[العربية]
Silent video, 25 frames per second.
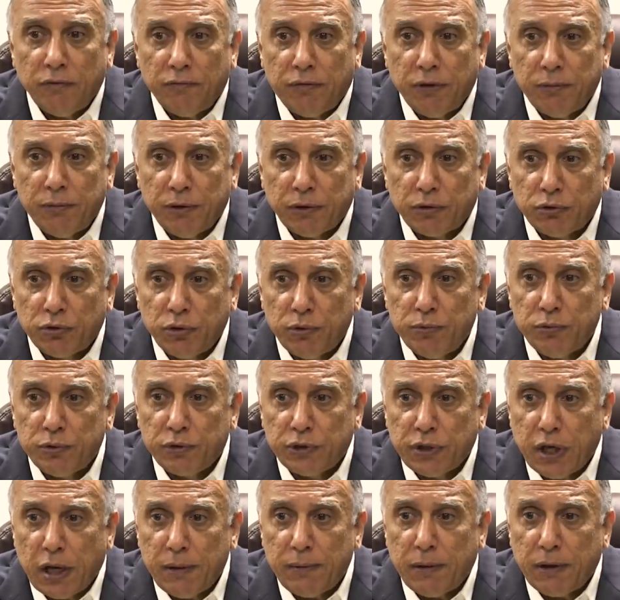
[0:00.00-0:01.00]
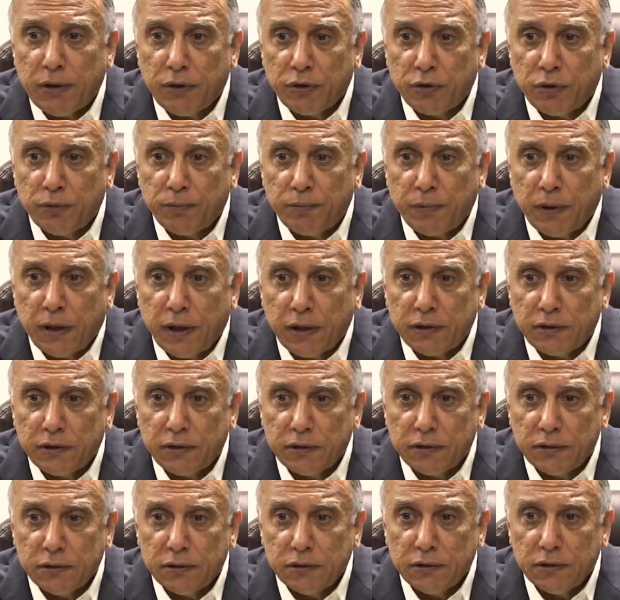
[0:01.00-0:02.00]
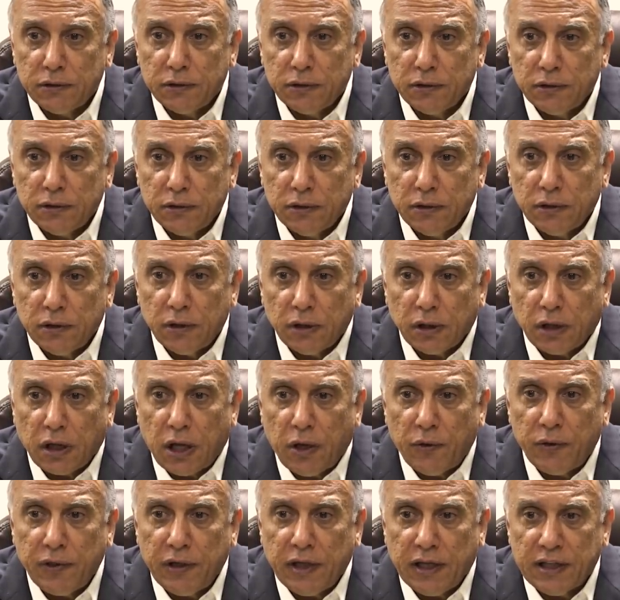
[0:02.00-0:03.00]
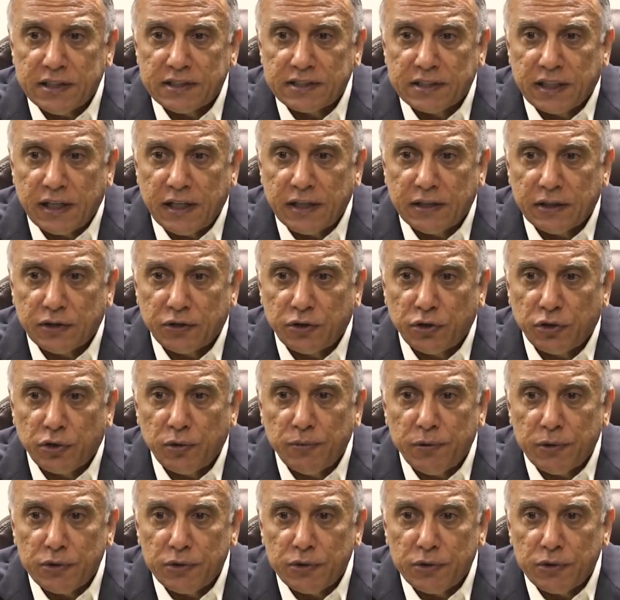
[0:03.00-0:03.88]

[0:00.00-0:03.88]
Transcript: فالمطلوب متابعة للضباط قوانين العسكرية تعطيكم